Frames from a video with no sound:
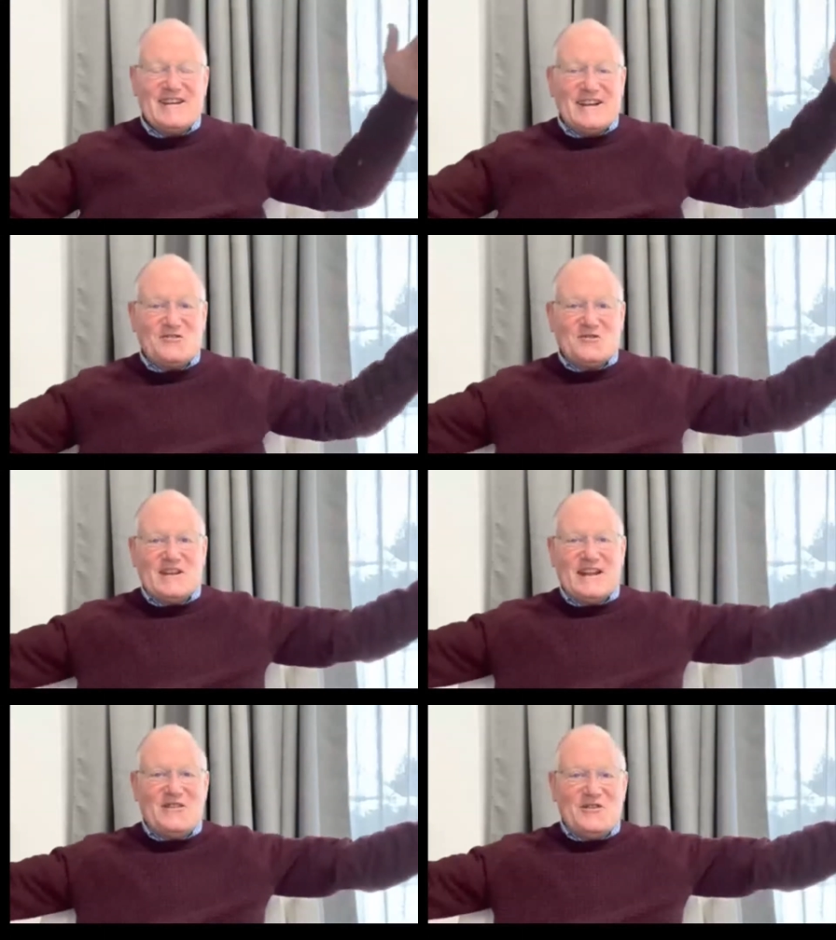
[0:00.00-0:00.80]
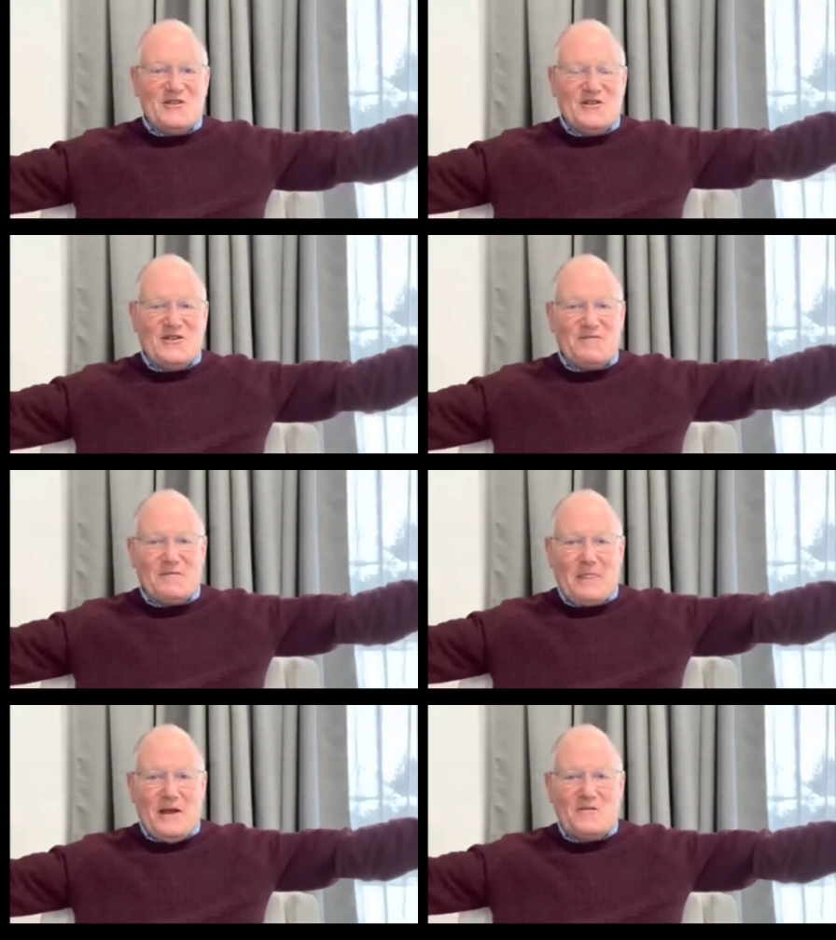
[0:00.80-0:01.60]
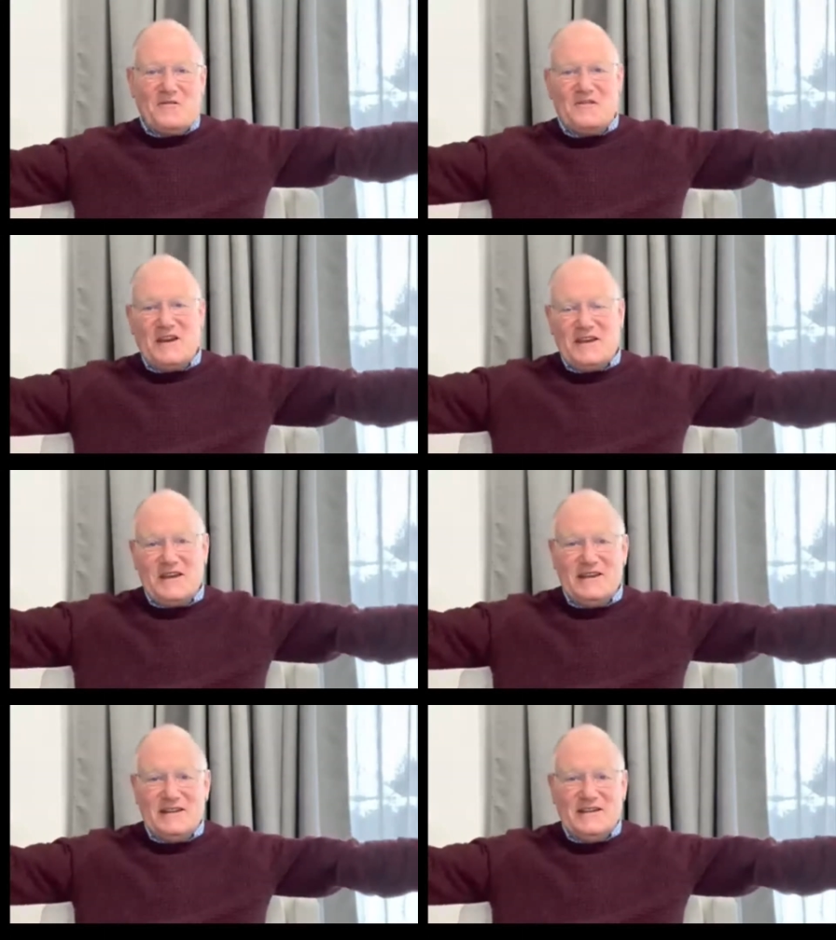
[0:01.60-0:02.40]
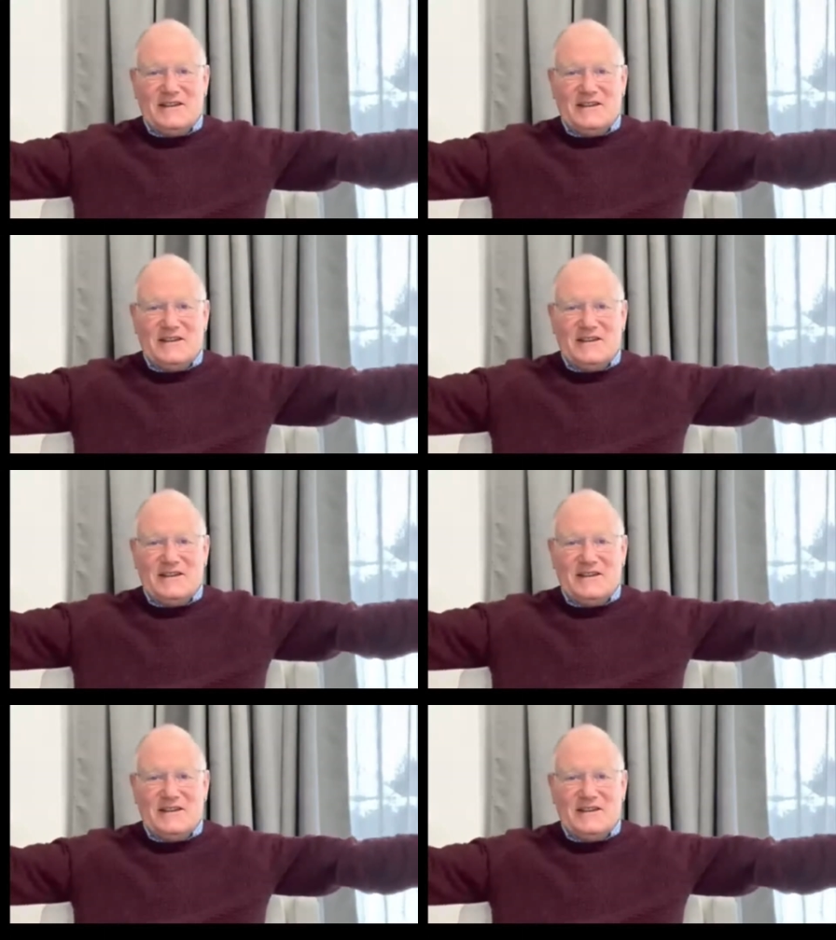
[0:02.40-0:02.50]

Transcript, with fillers: Quand on jette le filet,